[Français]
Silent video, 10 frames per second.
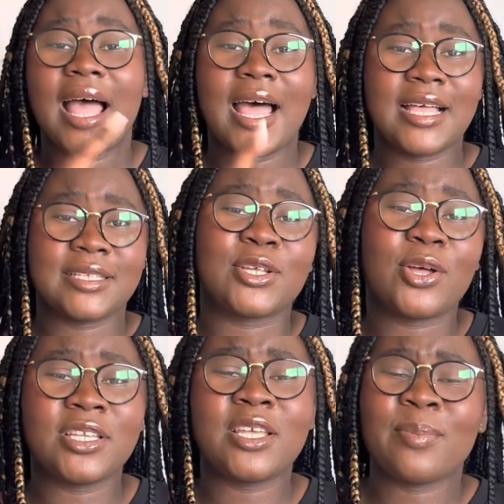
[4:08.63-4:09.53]
à son
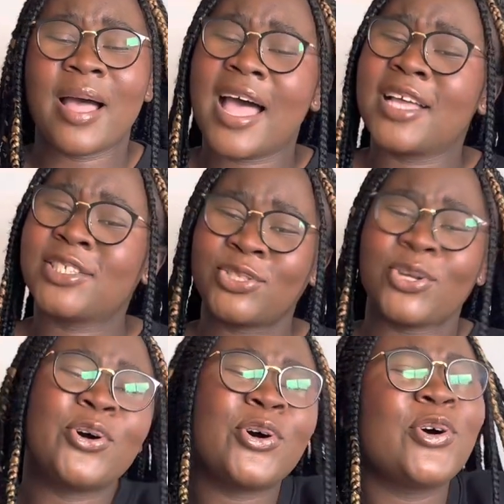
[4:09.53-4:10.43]
image,
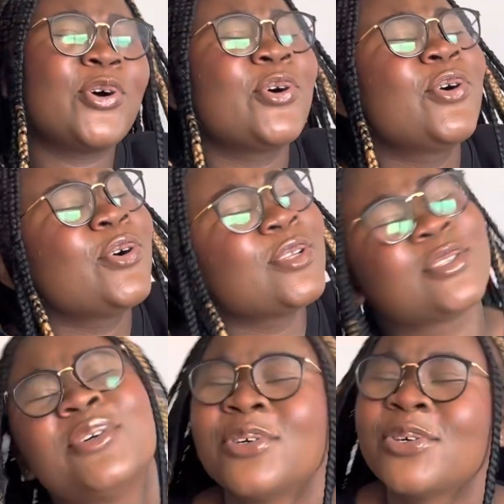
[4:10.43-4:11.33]
tous, tous,
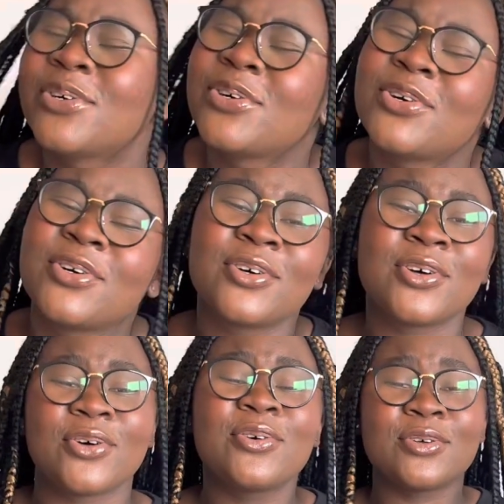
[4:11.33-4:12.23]

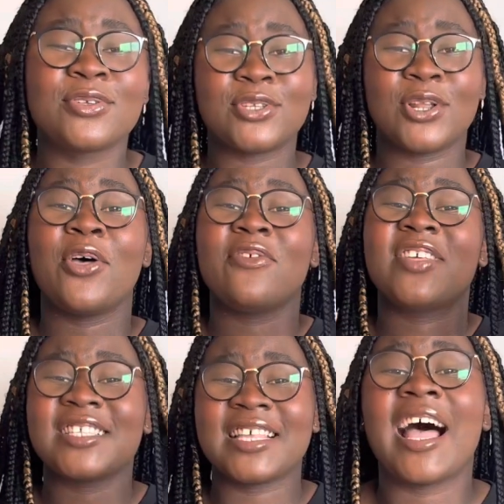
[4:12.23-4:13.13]
le
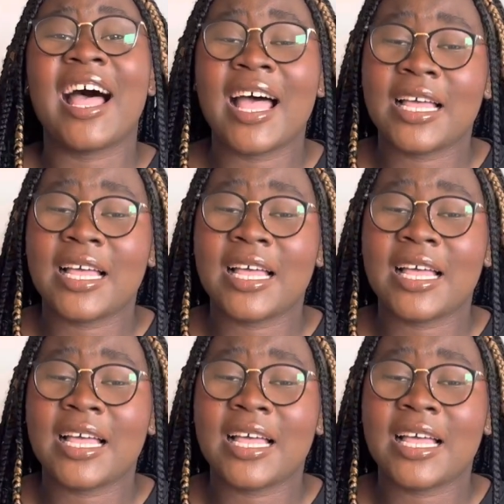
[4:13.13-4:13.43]
visage.